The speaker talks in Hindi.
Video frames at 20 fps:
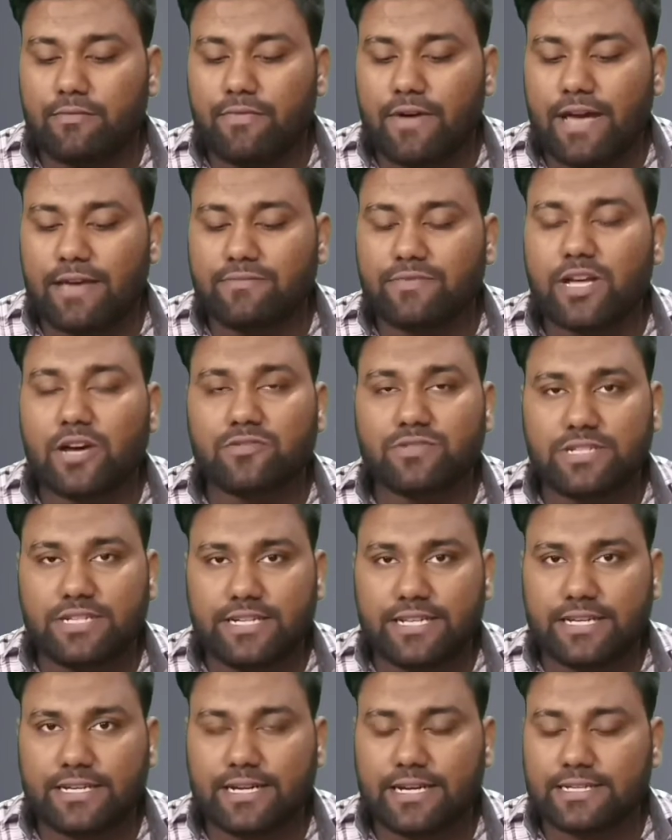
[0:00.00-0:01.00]

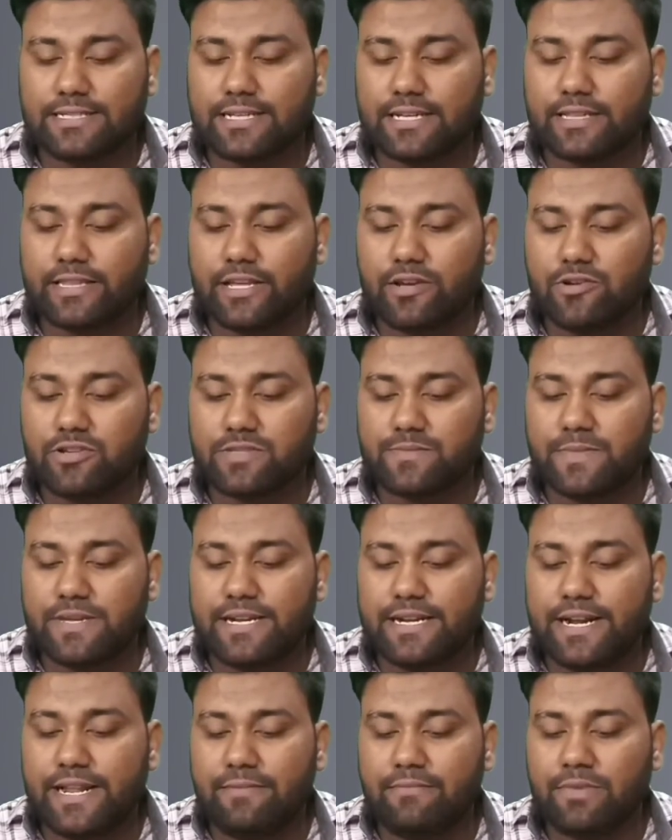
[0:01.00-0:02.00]
5000 तक कर सकते हो इसमें
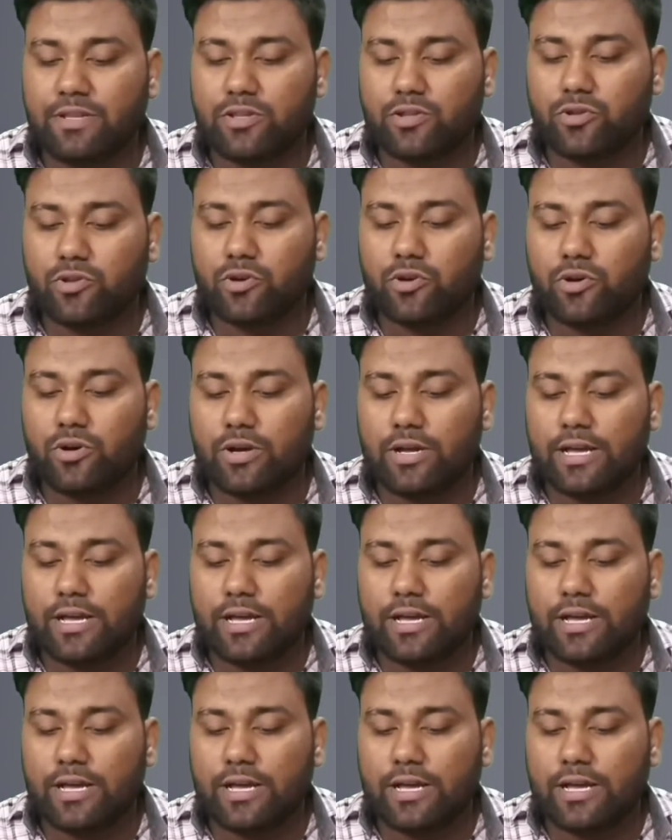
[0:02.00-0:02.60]
रिडीम तो